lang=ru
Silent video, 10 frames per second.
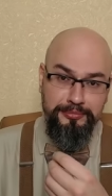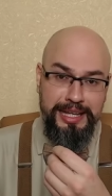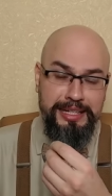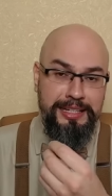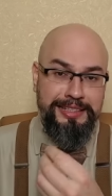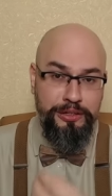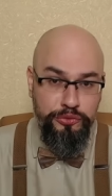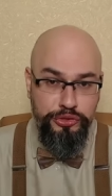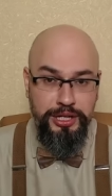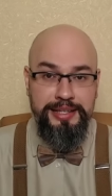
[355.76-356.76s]
э,
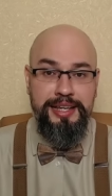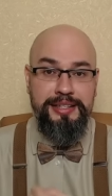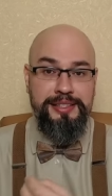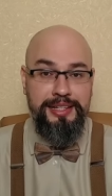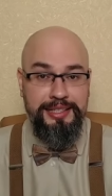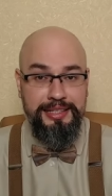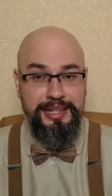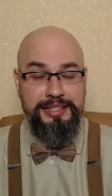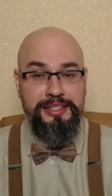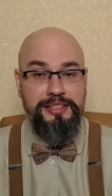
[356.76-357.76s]
нарушение
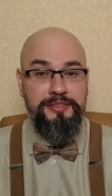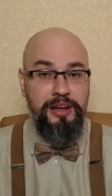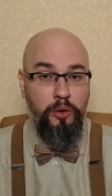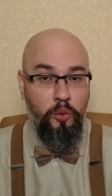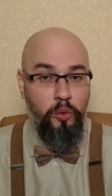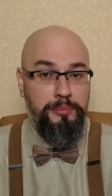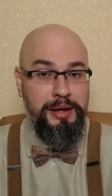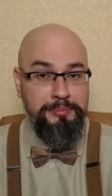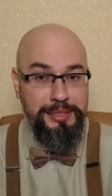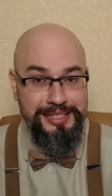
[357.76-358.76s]
законодательства о
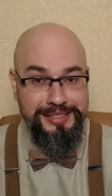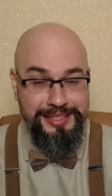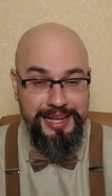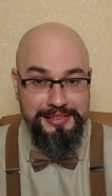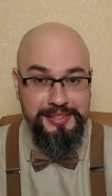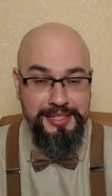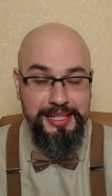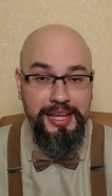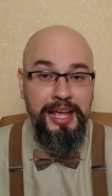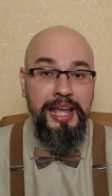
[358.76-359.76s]

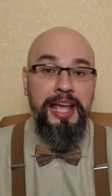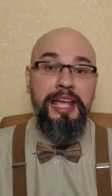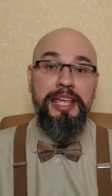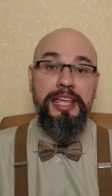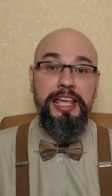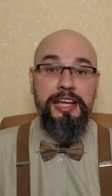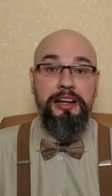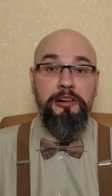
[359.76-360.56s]
мобилизации и